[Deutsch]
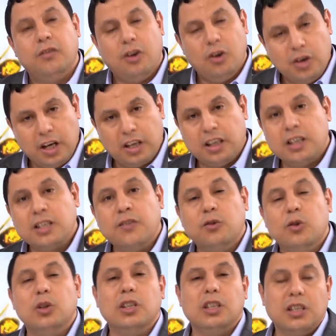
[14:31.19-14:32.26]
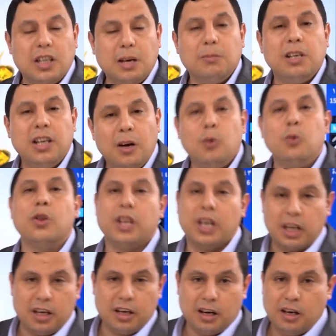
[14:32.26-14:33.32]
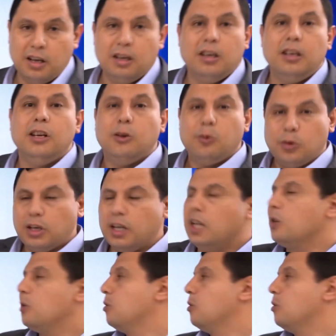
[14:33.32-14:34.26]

Hier entdeckten sie, dass Ameisen ein Gedächtnis